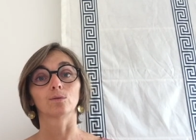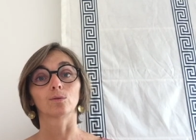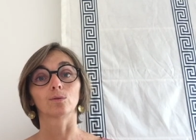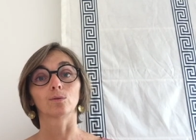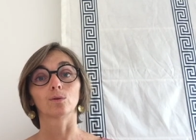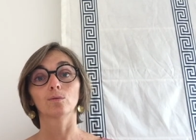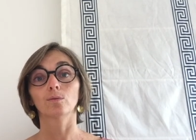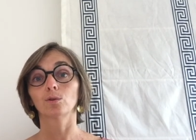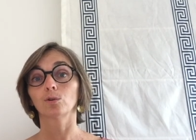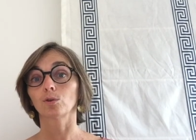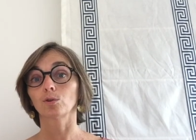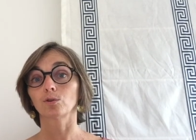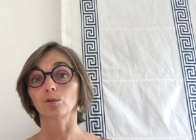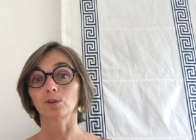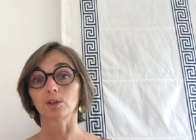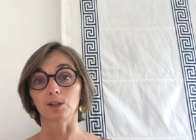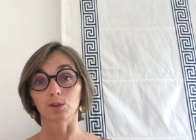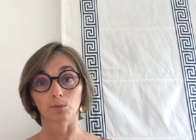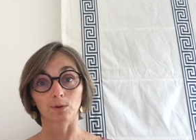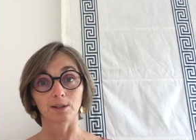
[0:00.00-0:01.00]
que votre
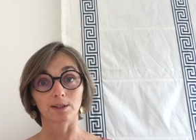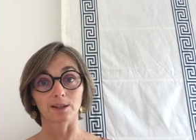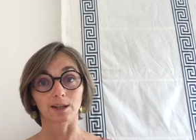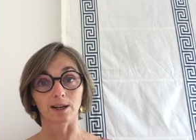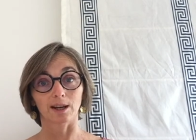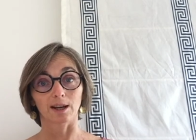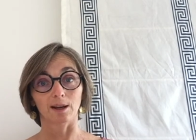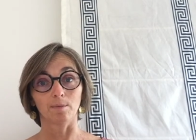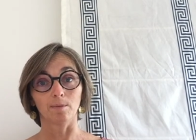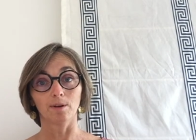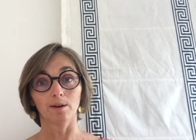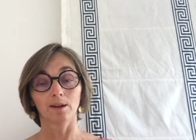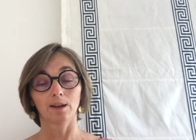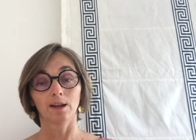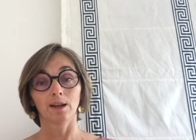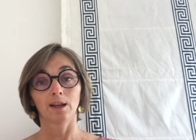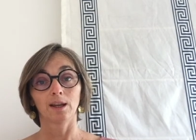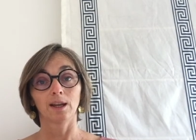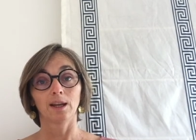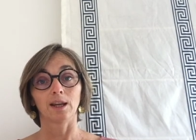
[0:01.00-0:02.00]
ressenti soit désagréable,
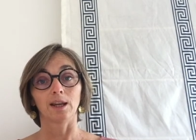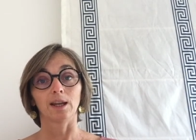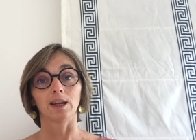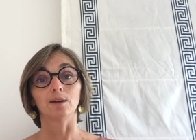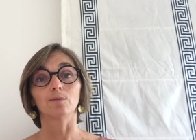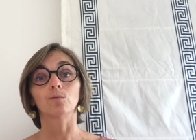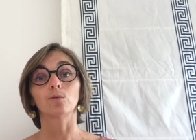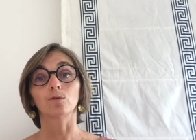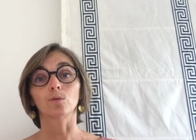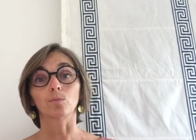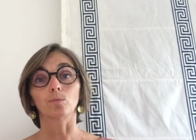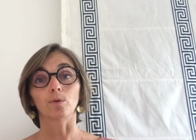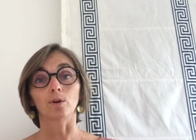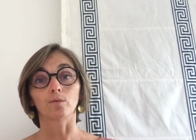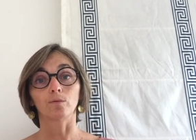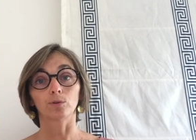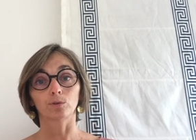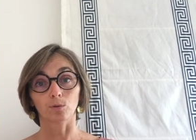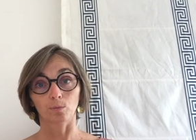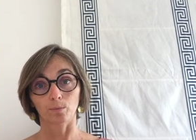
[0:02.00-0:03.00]
et que
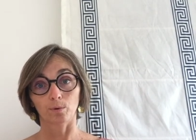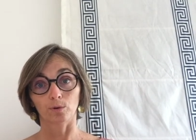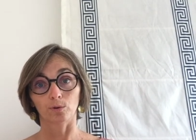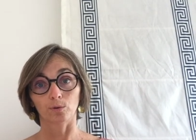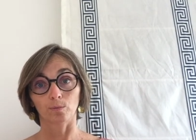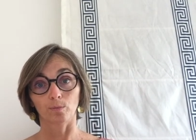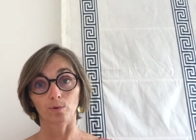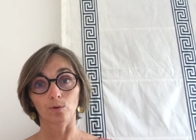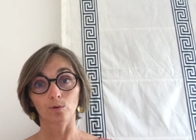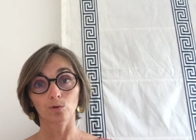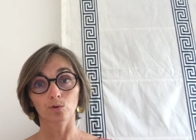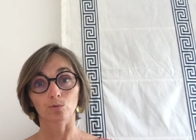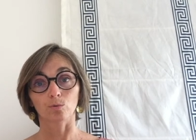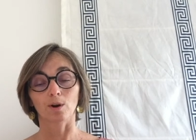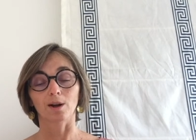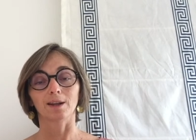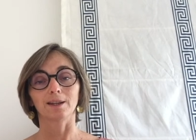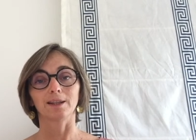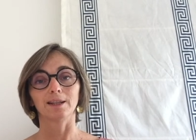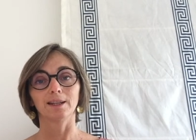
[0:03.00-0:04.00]
votre comportement
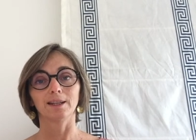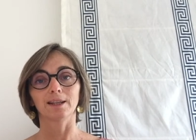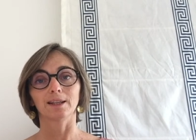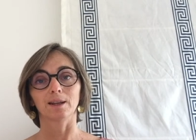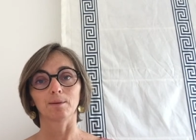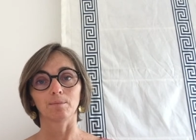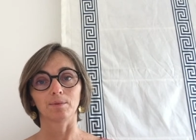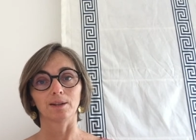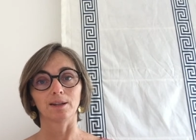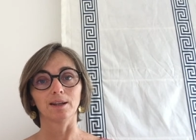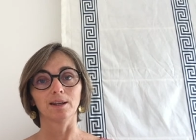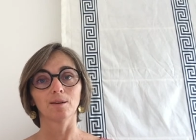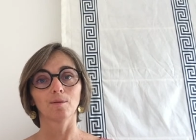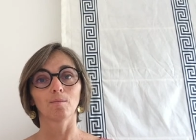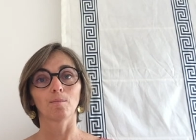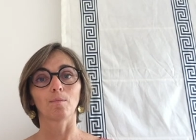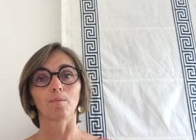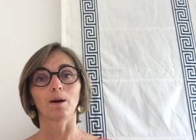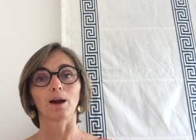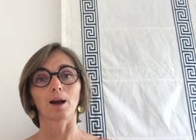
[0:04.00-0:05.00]
soit inadapté
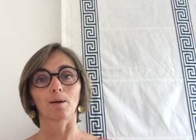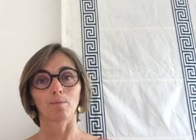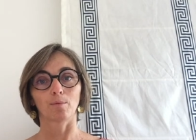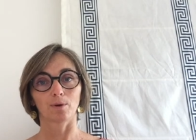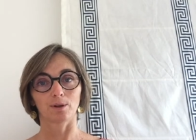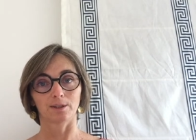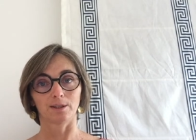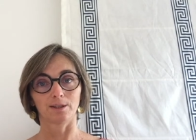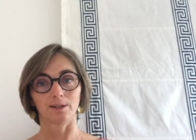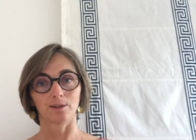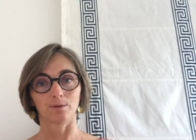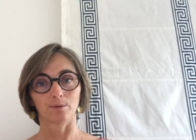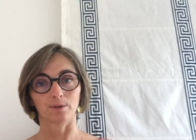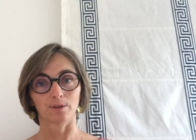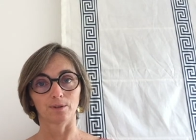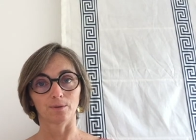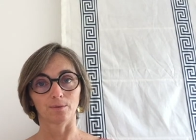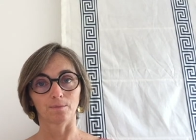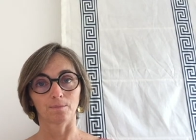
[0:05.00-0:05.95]
par rapport à cette situation.